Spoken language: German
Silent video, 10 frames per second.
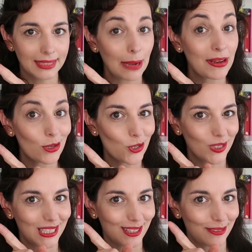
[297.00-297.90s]
Habe ich auch schon
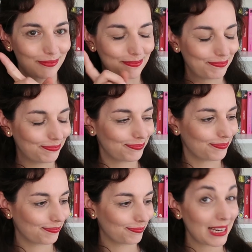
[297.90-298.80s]
gelesen.
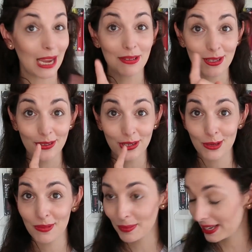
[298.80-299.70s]
Habe ich auch noch
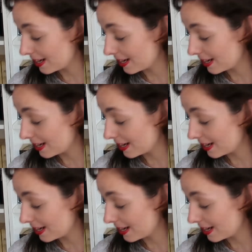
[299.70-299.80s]
hier in meinem